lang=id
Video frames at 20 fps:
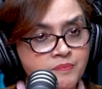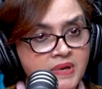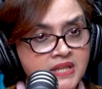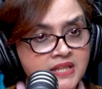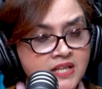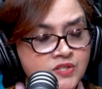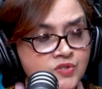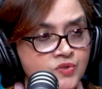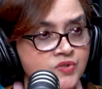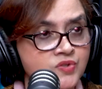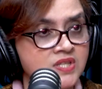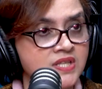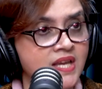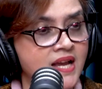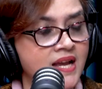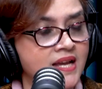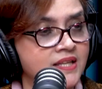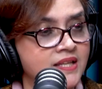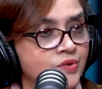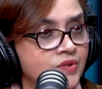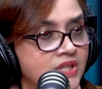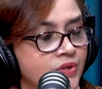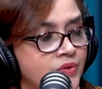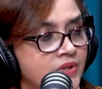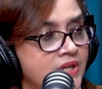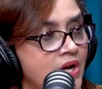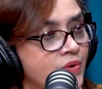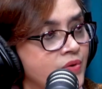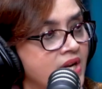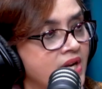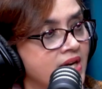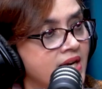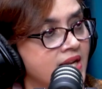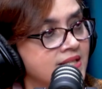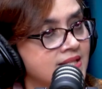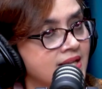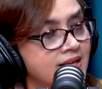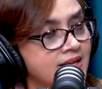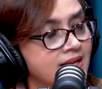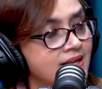batas usia itu di Undang-Undang
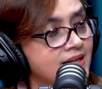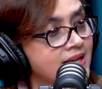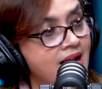Dasar kan